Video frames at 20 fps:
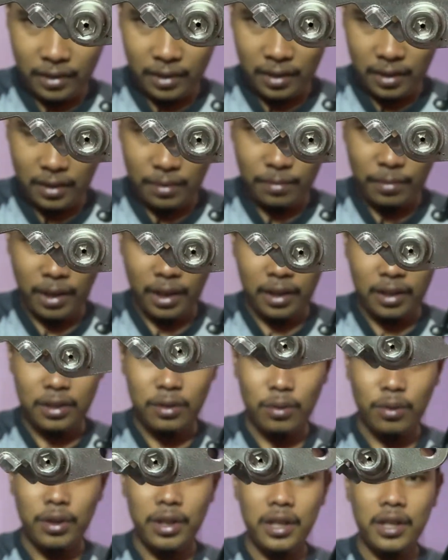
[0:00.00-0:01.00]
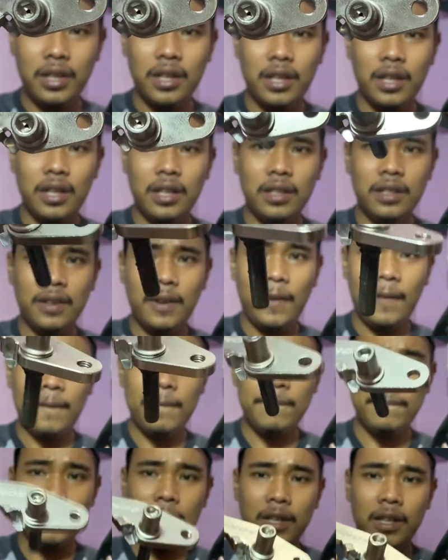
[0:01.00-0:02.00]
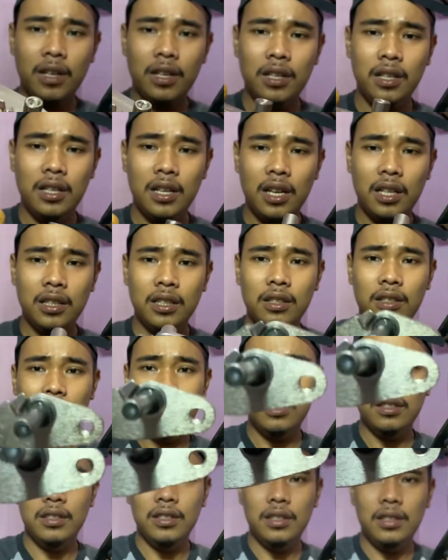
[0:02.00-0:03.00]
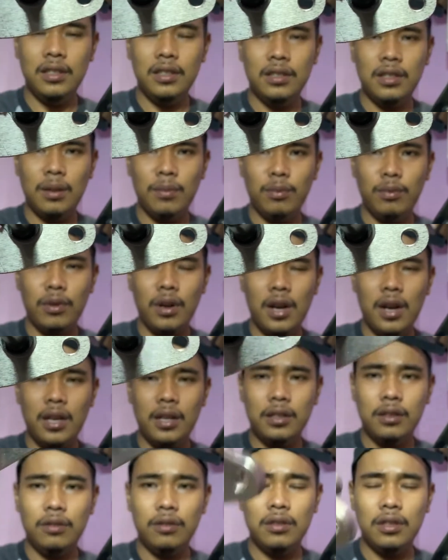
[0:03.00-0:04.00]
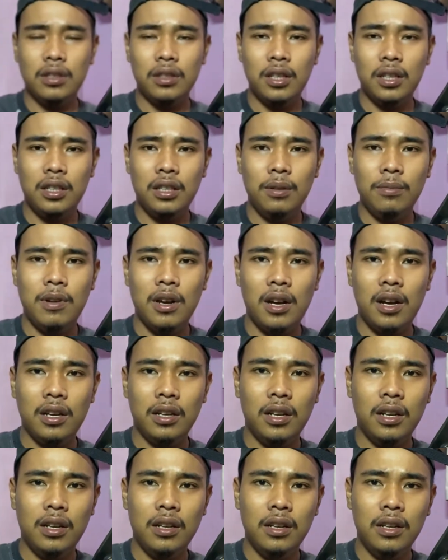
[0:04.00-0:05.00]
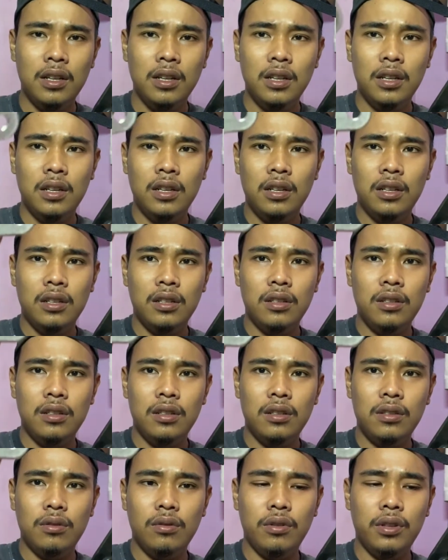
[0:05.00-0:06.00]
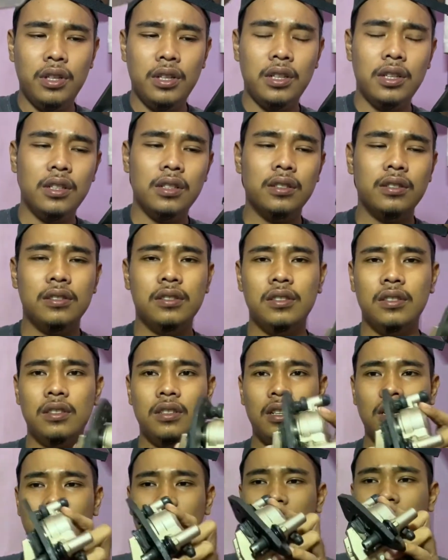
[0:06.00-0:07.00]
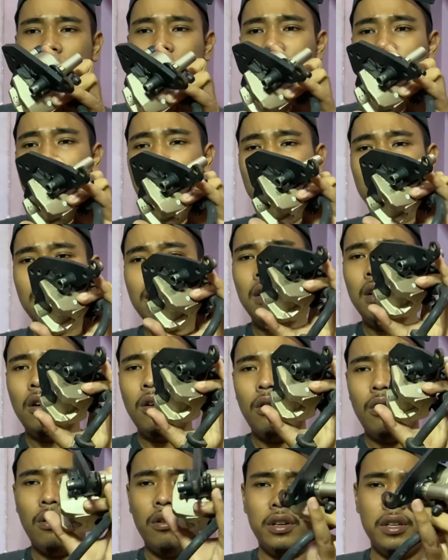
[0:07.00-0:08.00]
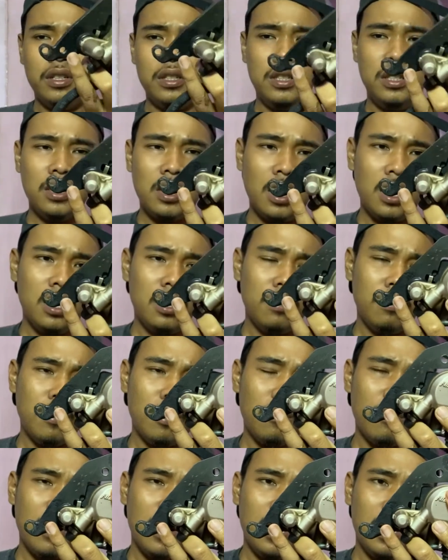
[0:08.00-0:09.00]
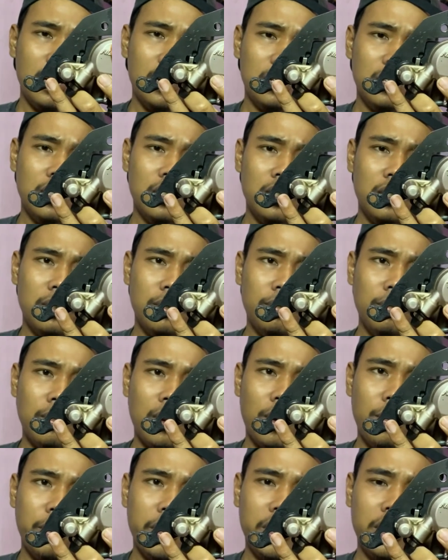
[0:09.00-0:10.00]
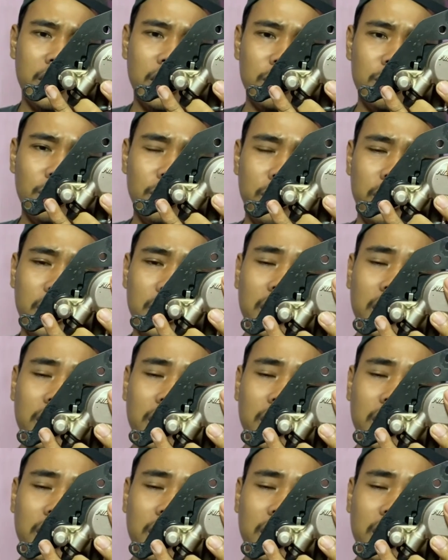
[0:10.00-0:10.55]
bracket Sonic ya kan bisa dilihat ini Samurai itu yang tadi belakangnya Sonic dan ini original bawaan pabrik yang Sonic